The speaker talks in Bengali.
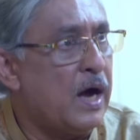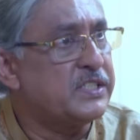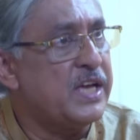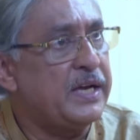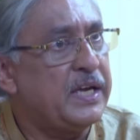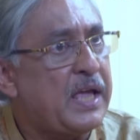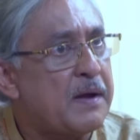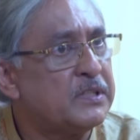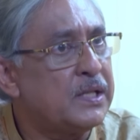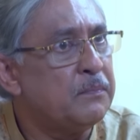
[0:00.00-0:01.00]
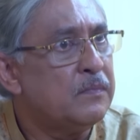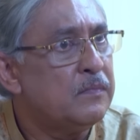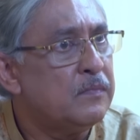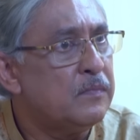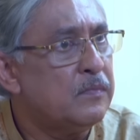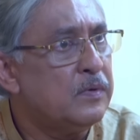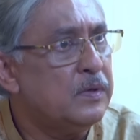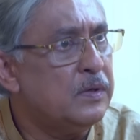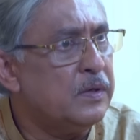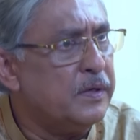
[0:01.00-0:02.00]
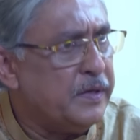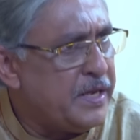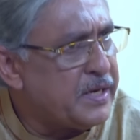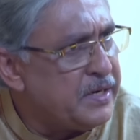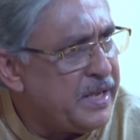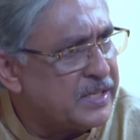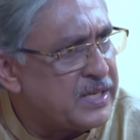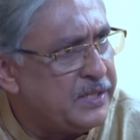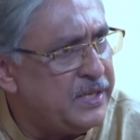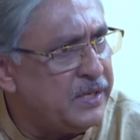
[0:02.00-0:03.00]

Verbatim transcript: আরে কোথা থেকে এলো মানে তুই কি বিয়ে করবি